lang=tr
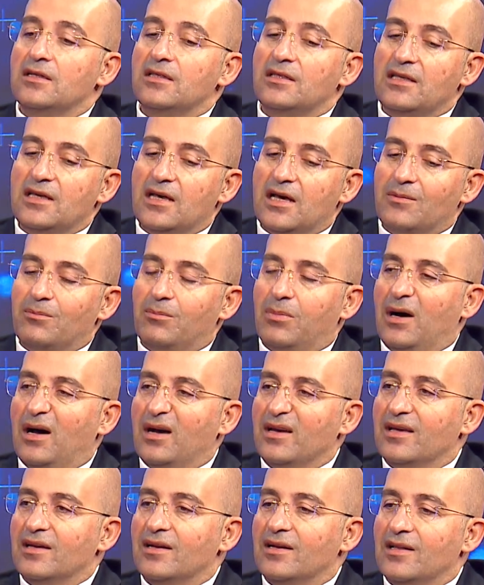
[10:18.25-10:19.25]
diğer
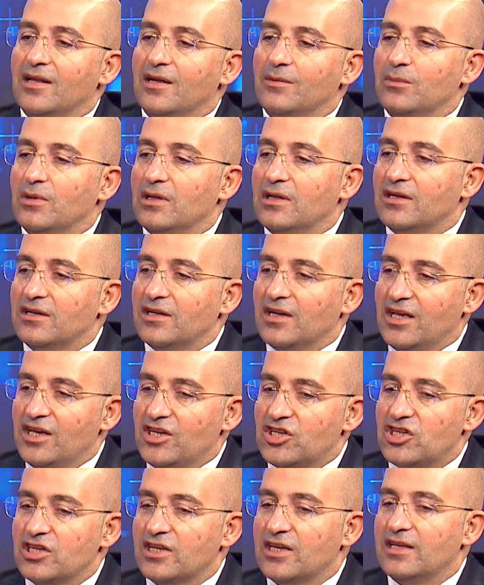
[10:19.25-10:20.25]
bağ yaralanmalarına
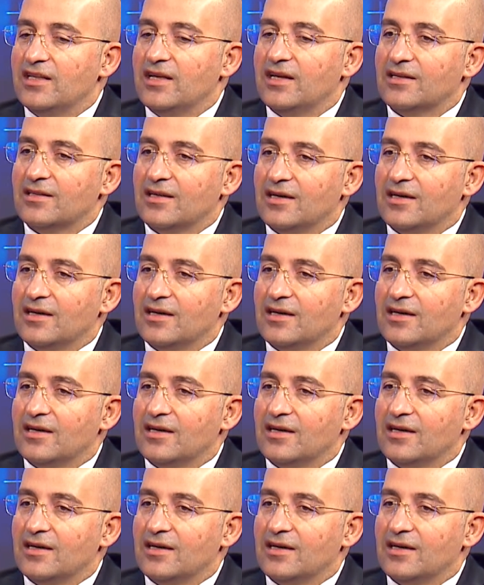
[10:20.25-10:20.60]
eşlik eder